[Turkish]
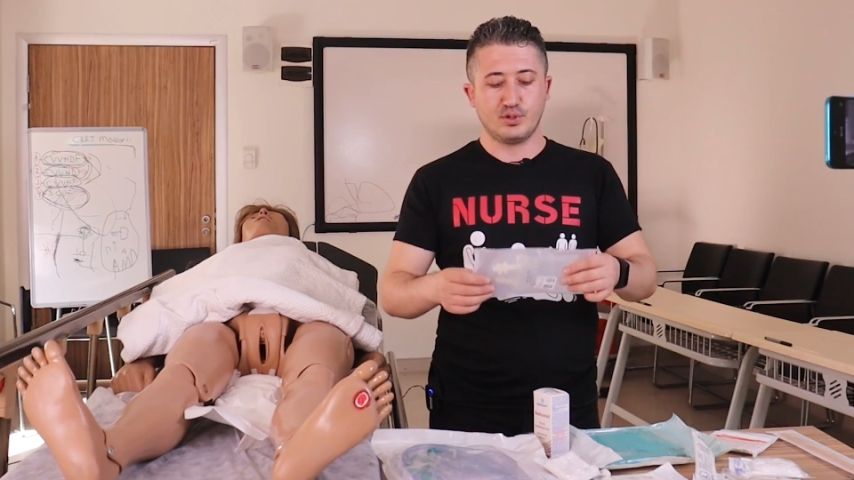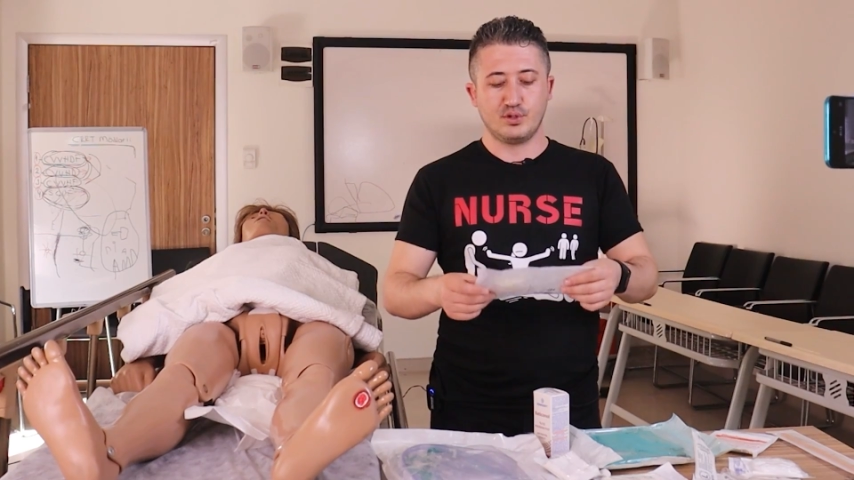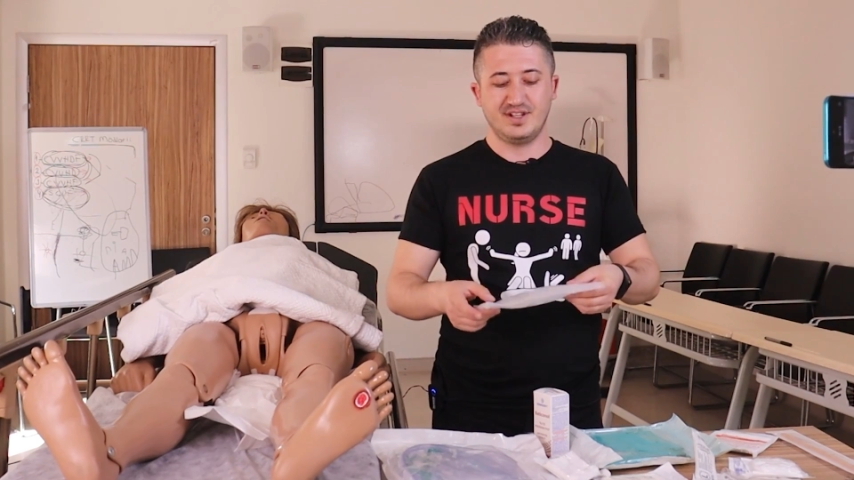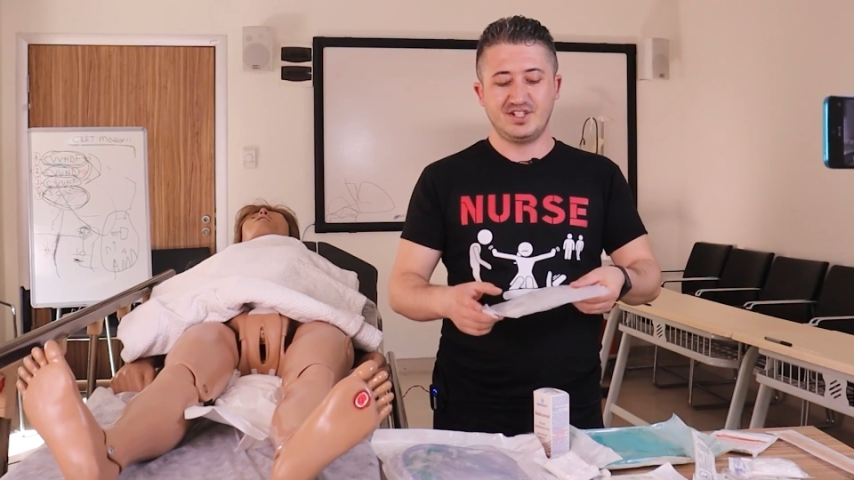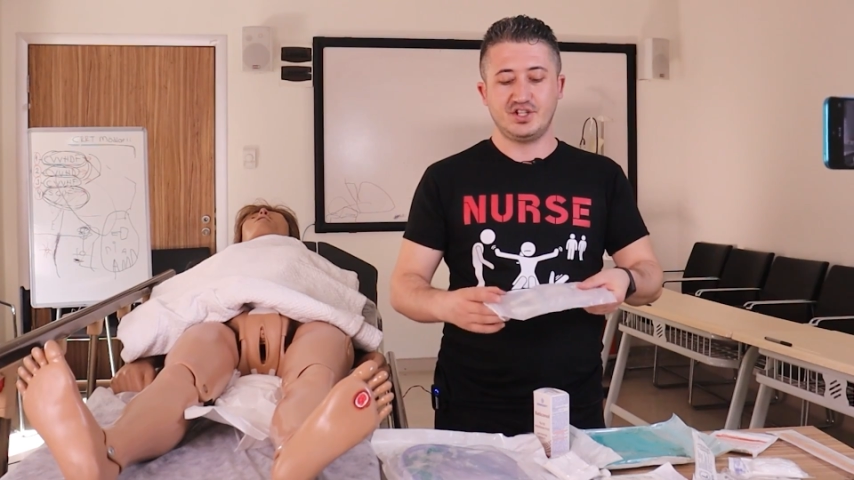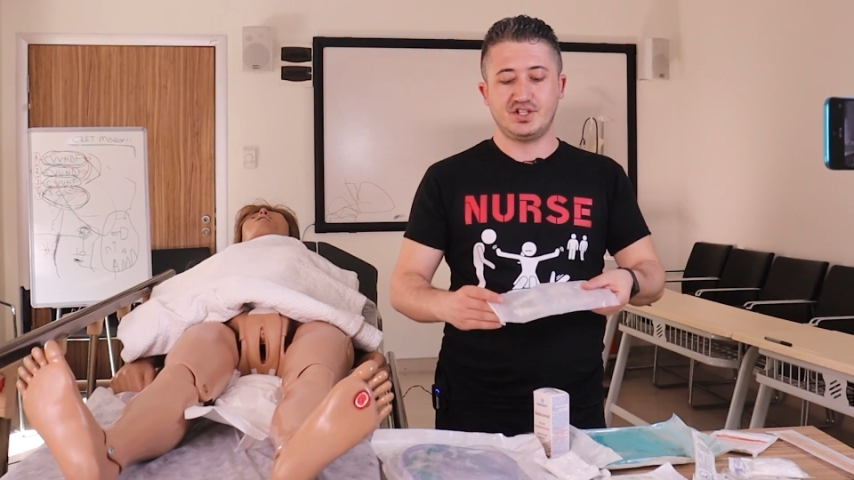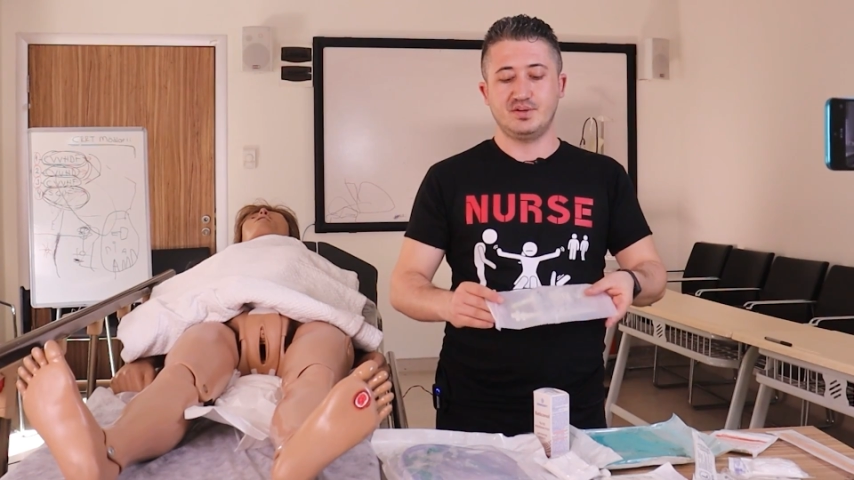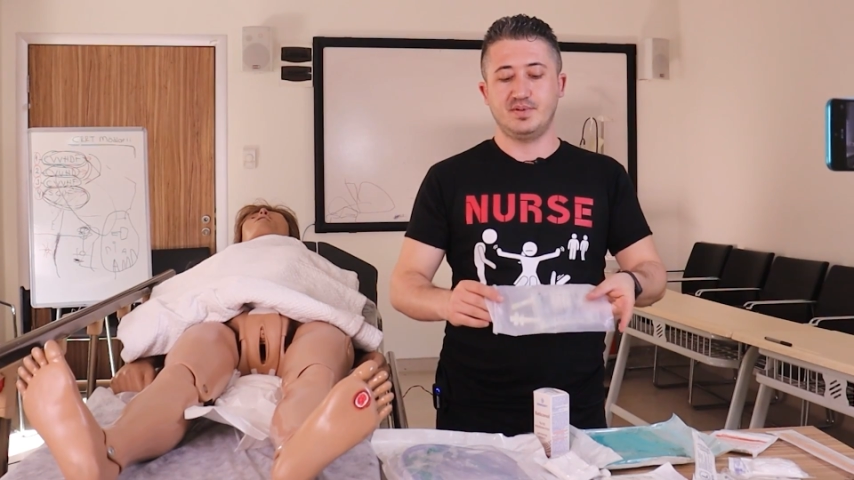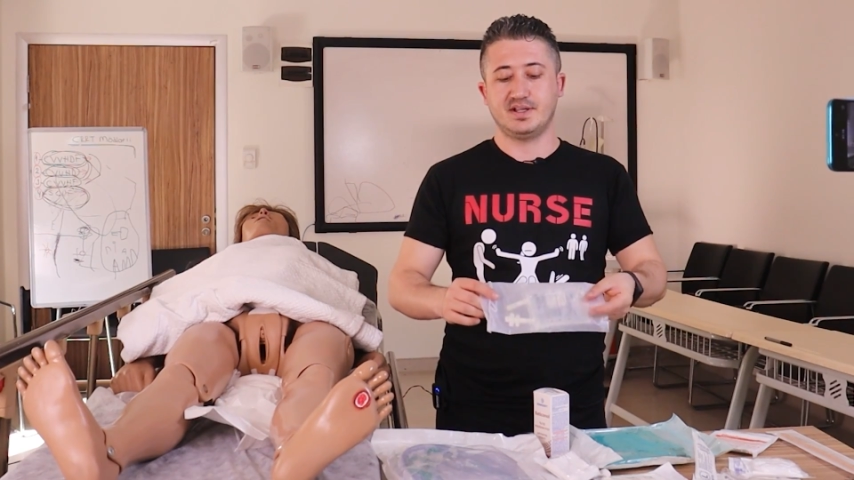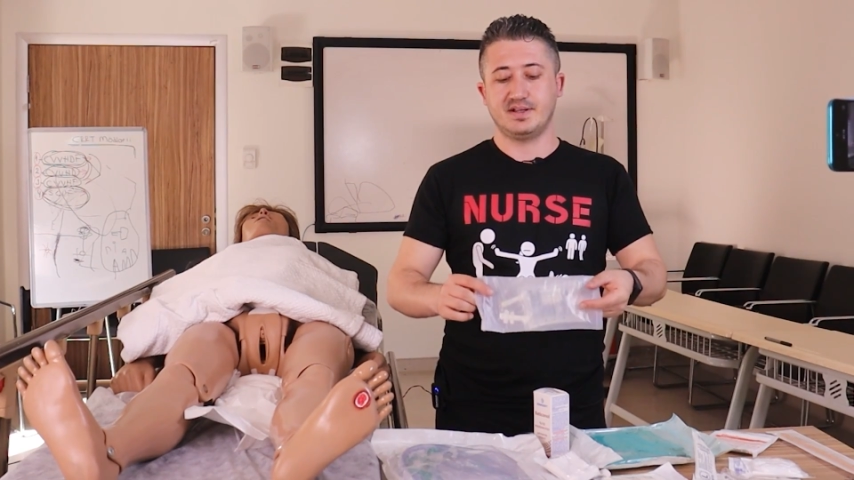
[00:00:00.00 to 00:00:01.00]
klorürle
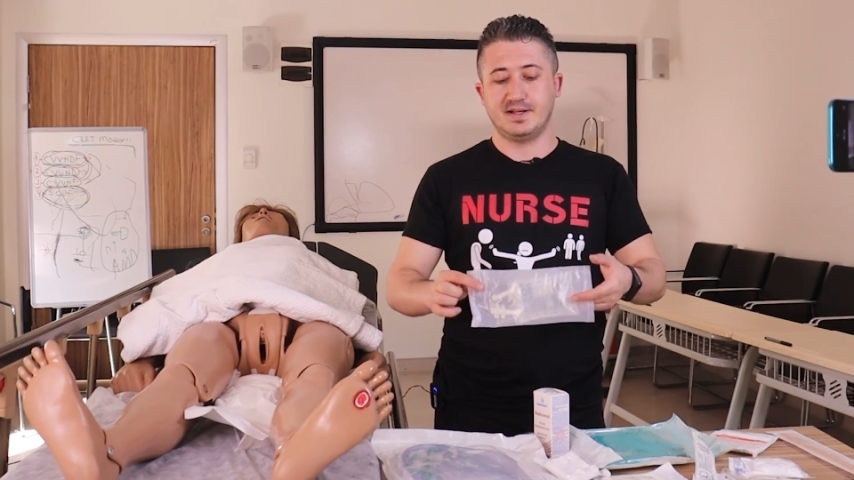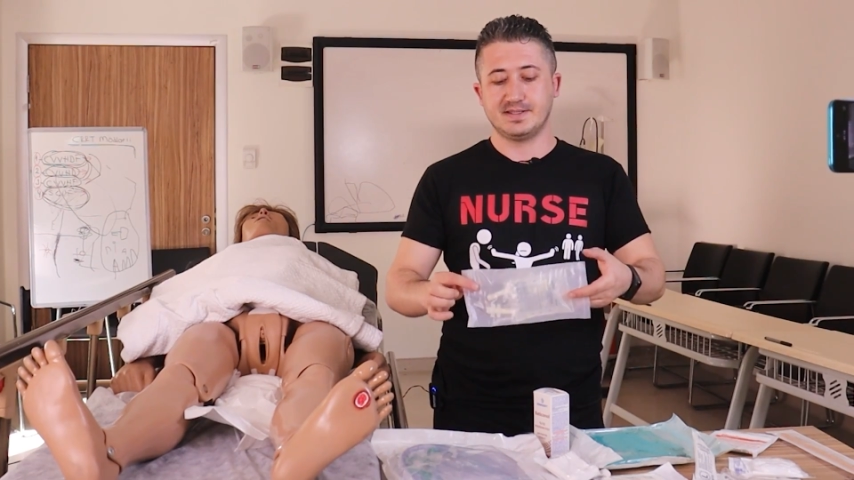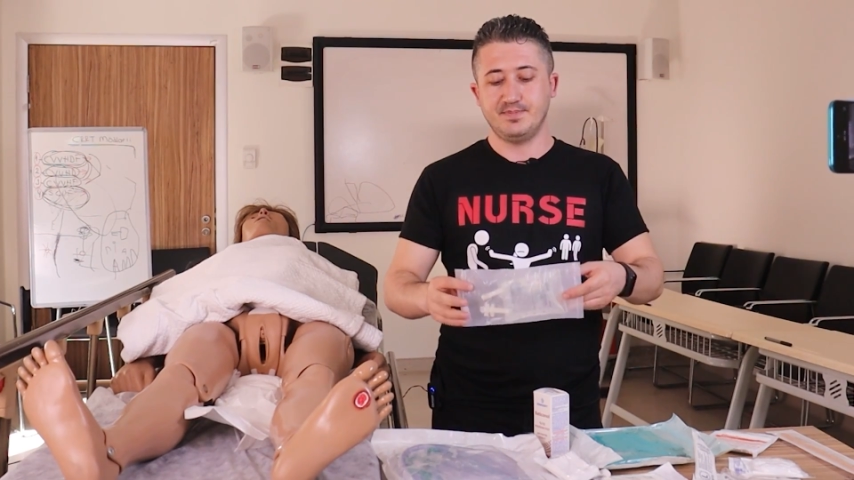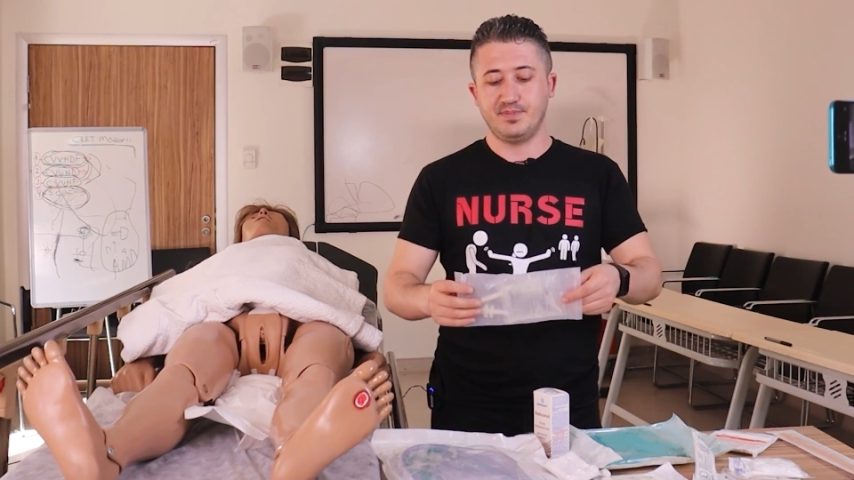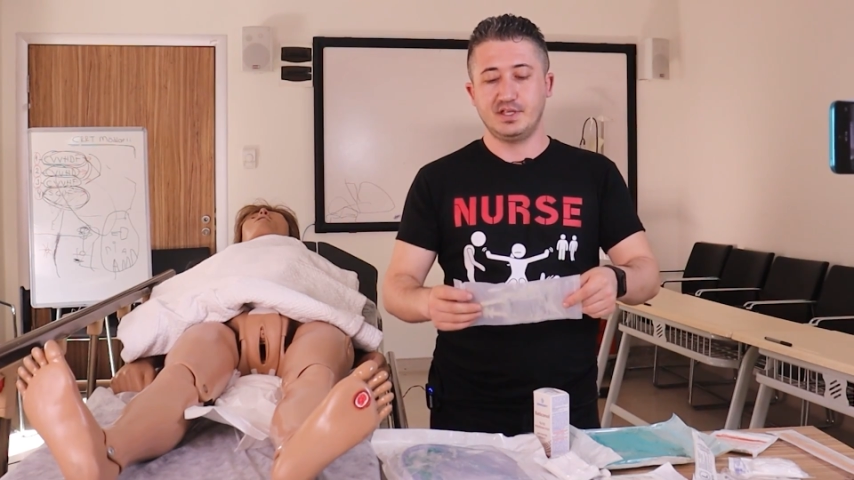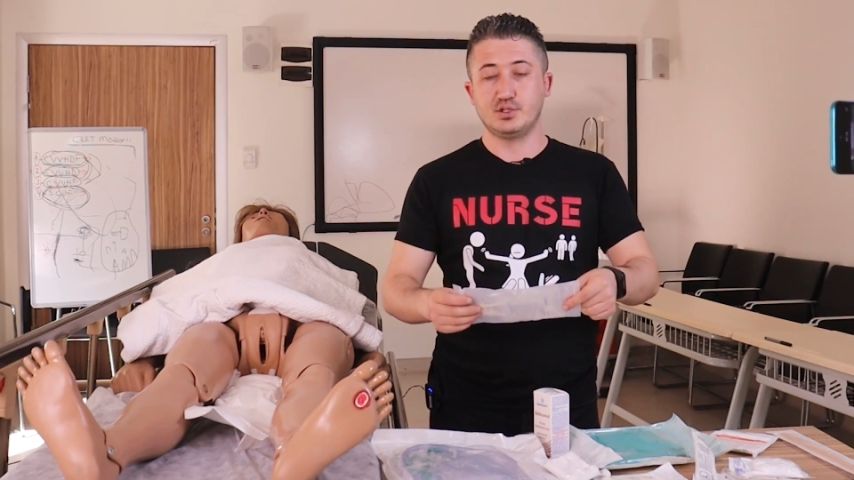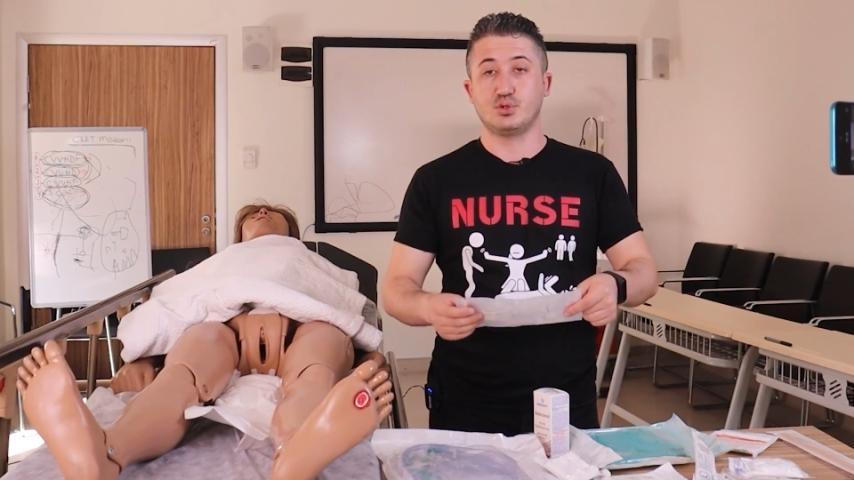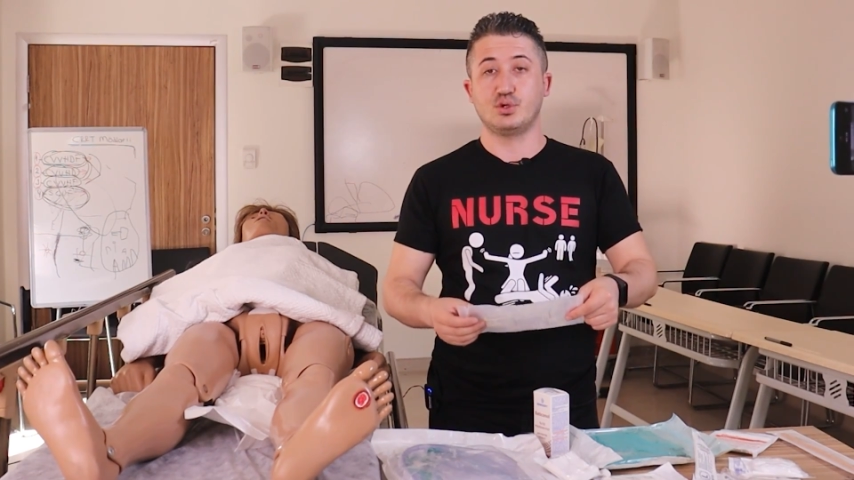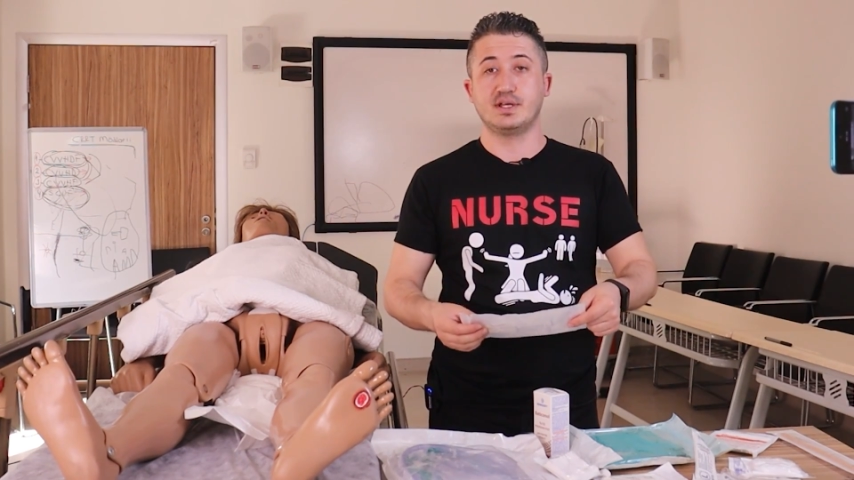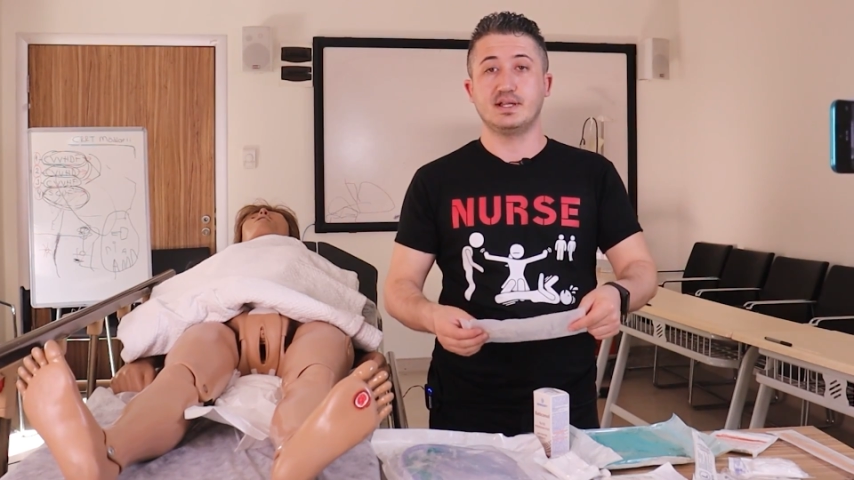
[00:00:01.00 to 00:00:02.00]
şişirmek lazım
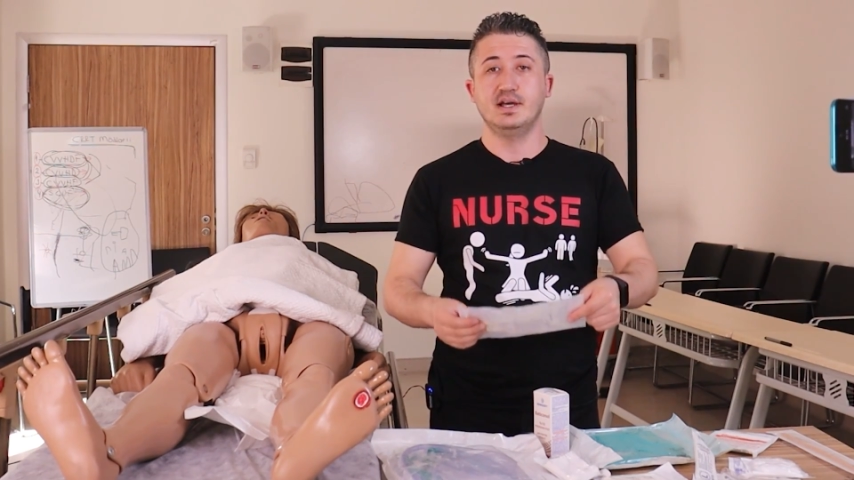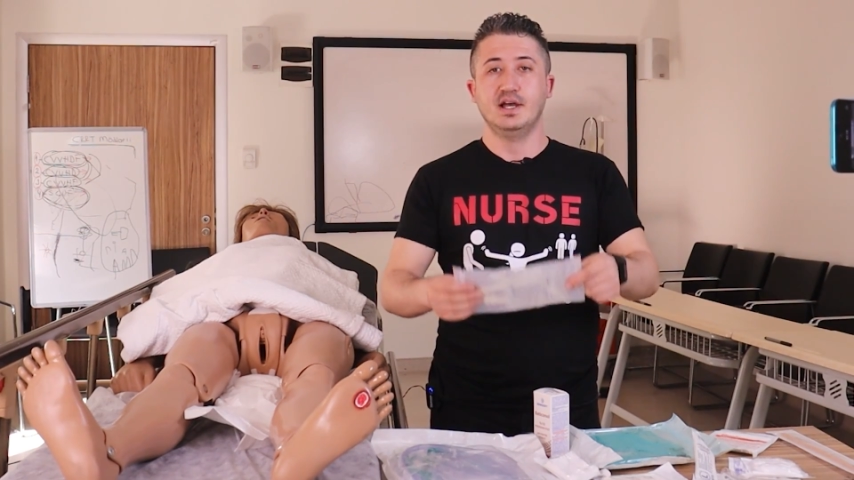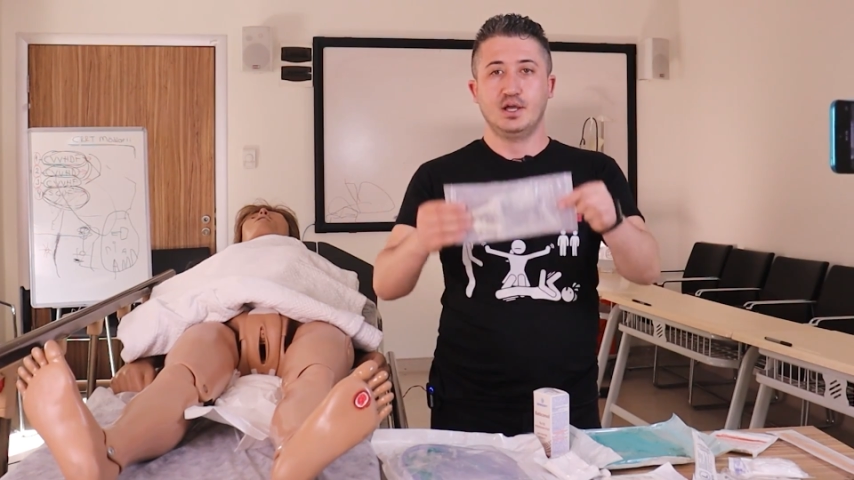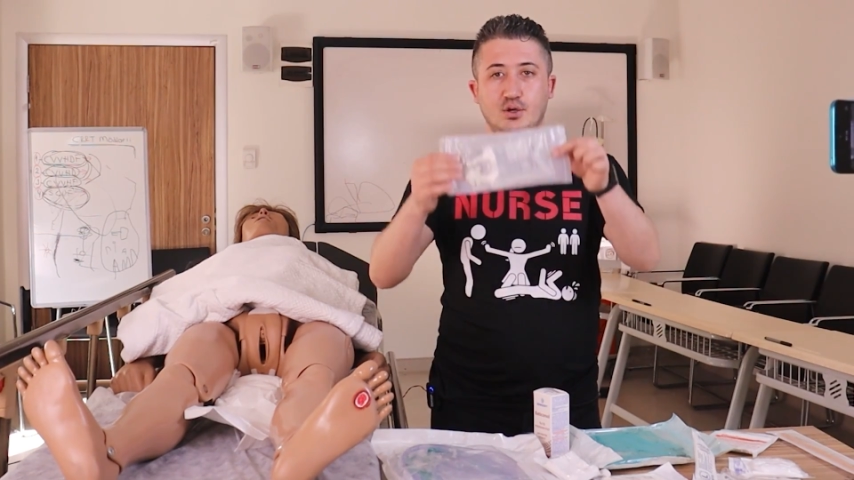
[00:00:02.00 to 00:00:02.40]
izotonikle.